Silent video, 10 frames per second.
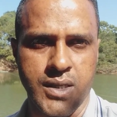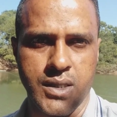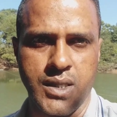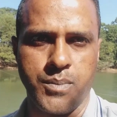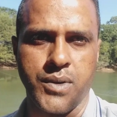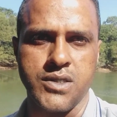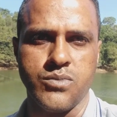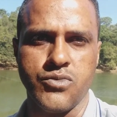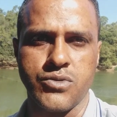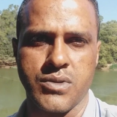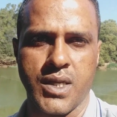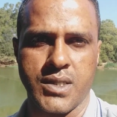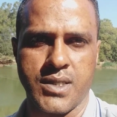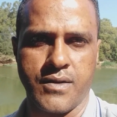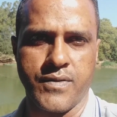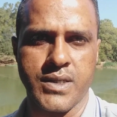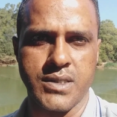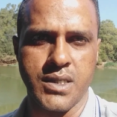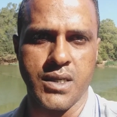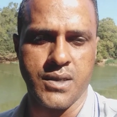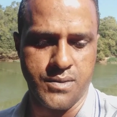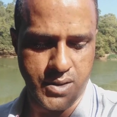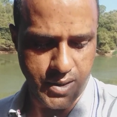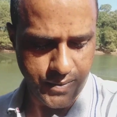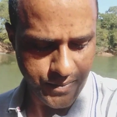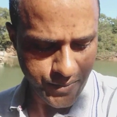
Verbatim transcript: E depende muito dessa travessia, né?